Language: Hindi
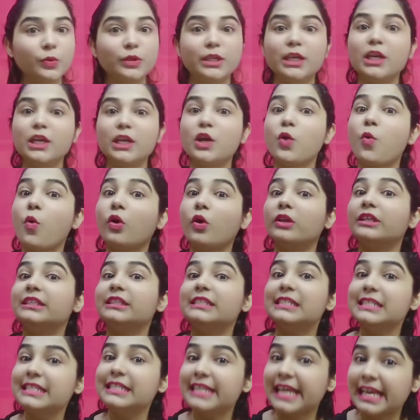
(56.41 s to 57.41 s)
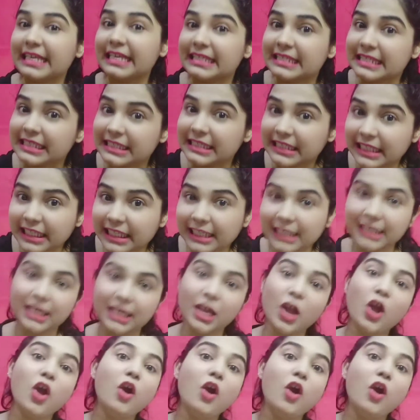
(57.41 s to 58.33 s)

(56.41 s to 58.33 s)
उनकी क्वालिटी कैसी थी